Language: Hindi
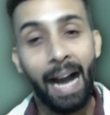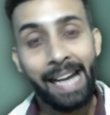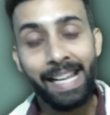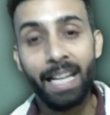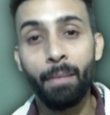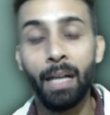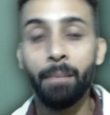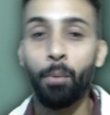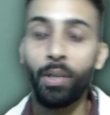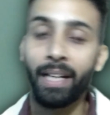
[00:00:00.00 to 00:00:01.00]
आईटीआई के
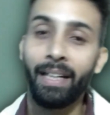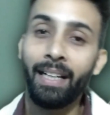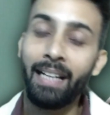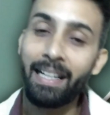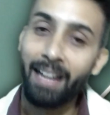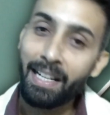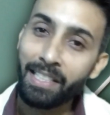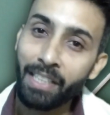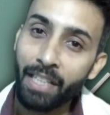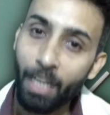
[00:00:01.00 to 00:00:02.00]
बाद पॉलिटेक्निक लेटर
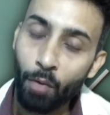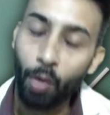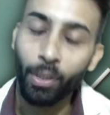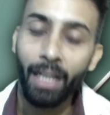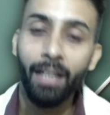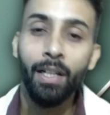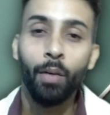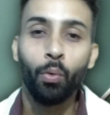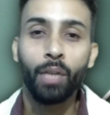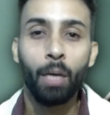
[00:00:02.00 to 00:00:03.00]
एंट्री से किया हुआ होता है
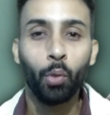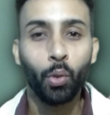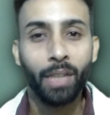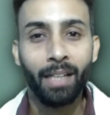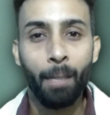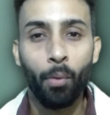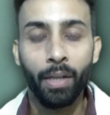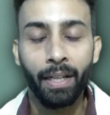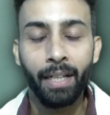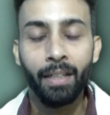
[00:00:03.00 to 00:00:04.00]
उनका वो दो साल का
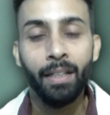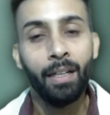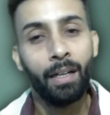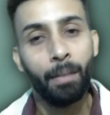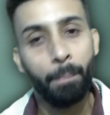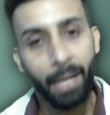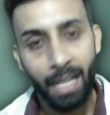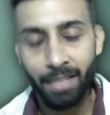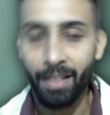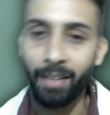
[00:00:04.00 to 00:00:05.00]
पॉलिटेक्निक
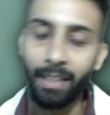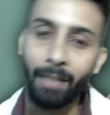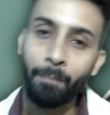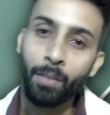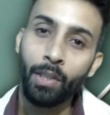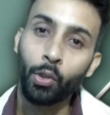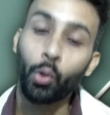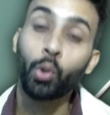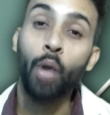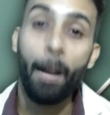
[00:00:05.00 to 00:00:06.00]
बेकार चला जाता है
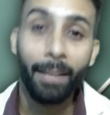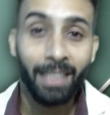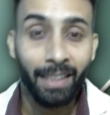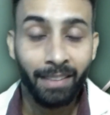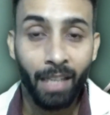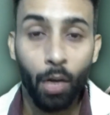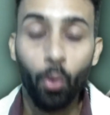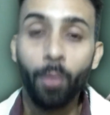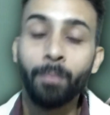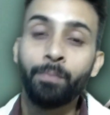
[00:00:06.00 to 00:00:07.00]
तो दोस्तों आपके साथ ऐसा ना
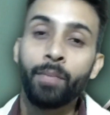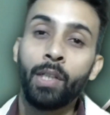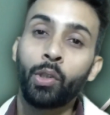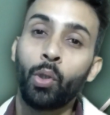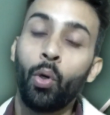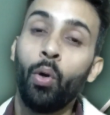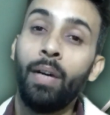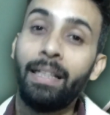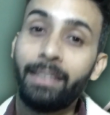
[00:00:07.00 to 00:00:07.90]
हो तो